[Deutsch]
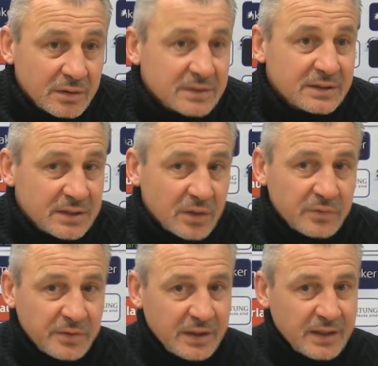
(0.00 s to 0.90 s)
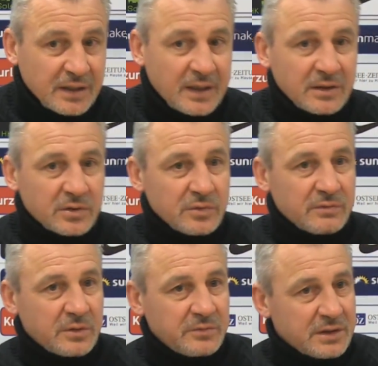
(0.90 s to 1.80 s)
Das ist auch vielleicht ein
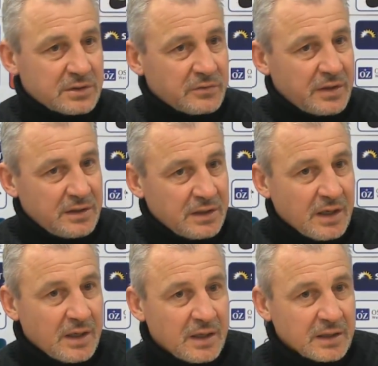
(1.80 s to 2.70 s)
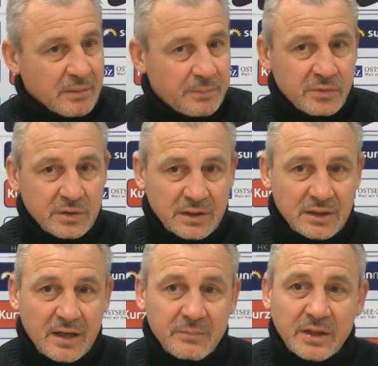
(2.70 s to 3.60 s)
Grund, warum wir so wenig
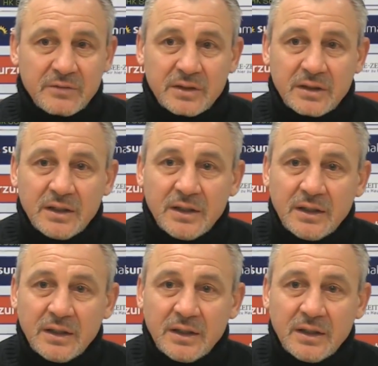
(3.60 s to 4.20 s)
gepunktet haben, weil wir